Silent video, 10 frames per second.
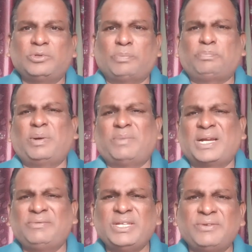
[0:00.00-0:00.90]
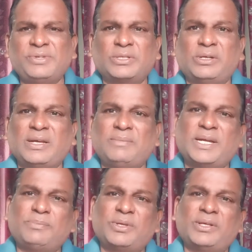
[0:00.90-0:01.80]
గొప్ప మానవీయ వ్యక్తులుగా
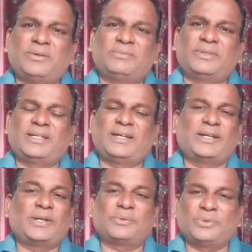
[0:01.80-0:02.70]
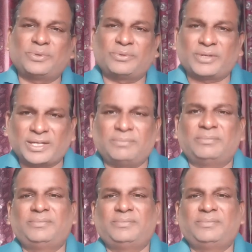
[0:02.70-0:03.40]
మారిపోదాం అని అనుకుంటూ ఉంటాం